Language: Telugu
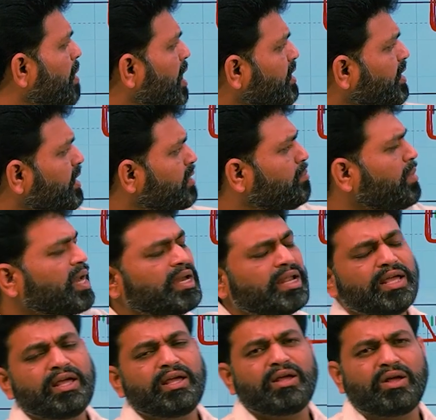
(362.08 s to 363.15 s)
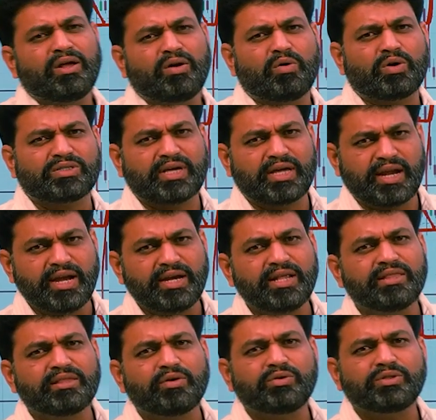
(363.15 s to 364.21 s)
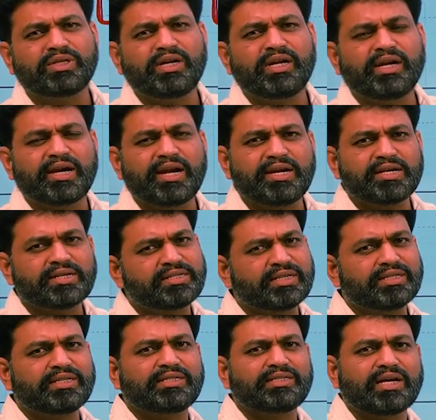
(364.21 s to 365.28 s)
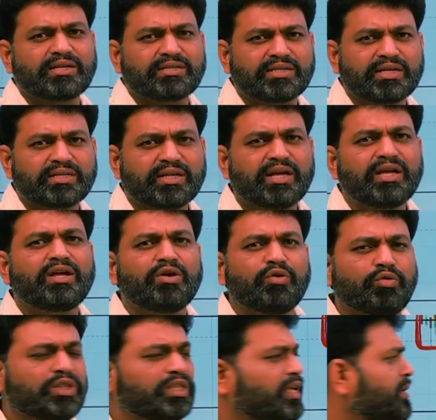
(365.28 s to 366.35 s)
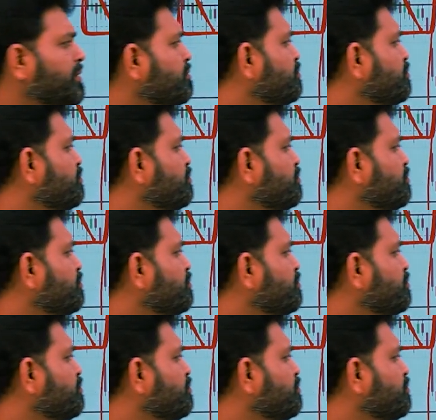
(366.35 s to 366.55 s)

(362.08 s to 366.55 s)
మార్కెట్ మళ్ళీ ఒకసారి ఎయిటీన్ థౌజండ్ రీటెస్ట్ చేసే ఛాన్స్ అయితే ఉంది